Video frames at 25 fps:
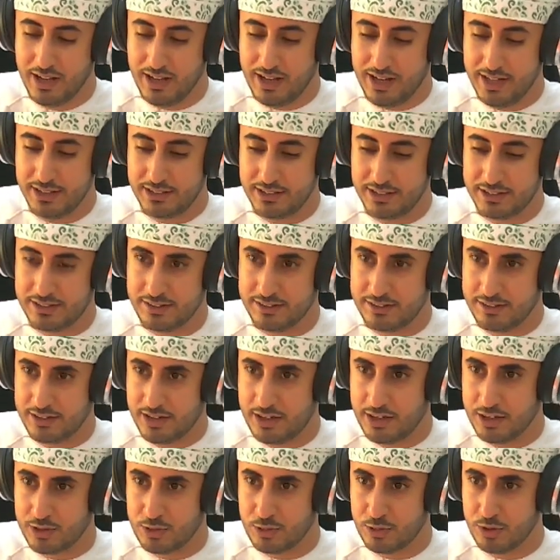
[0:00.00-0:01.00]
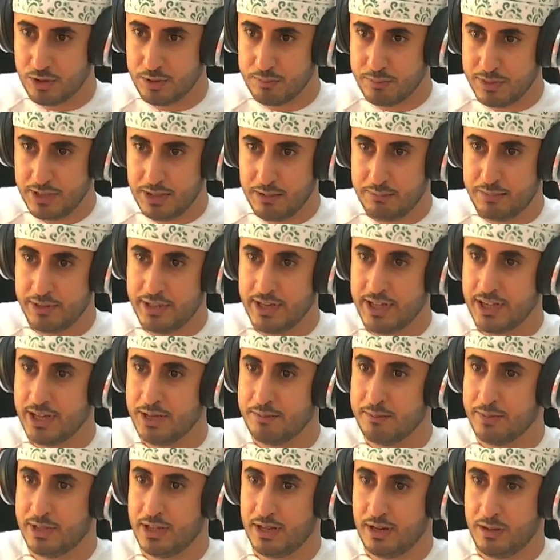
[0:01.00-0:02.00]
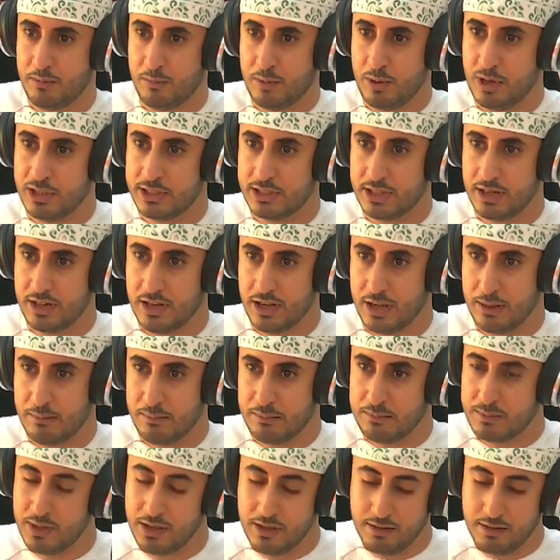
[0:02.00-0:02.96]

اي شيء تصنعه يكون من البدايه من المواد الخام